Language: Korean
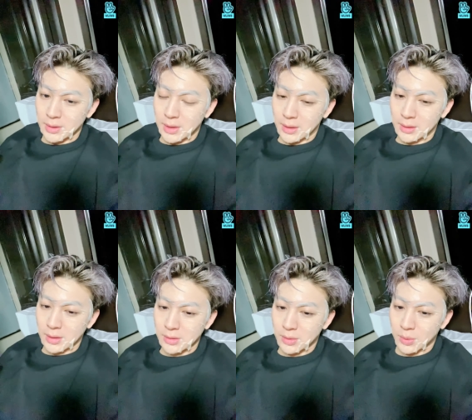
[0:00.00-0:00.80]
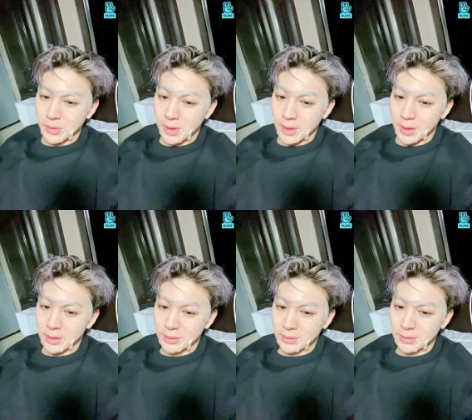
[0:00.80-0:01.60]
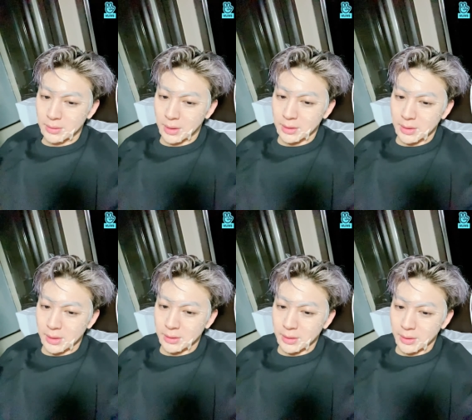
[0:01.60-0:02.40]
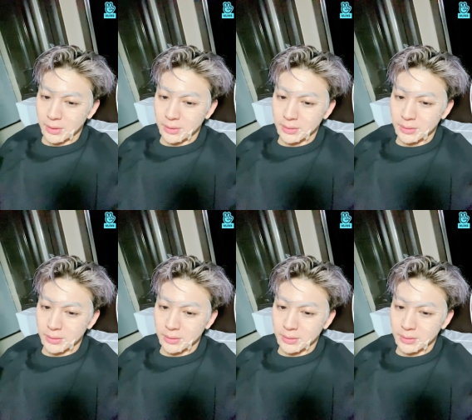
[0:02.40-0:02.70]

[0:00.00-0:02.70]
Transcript: 친한 댄서 동생이랑 같이 갔어요.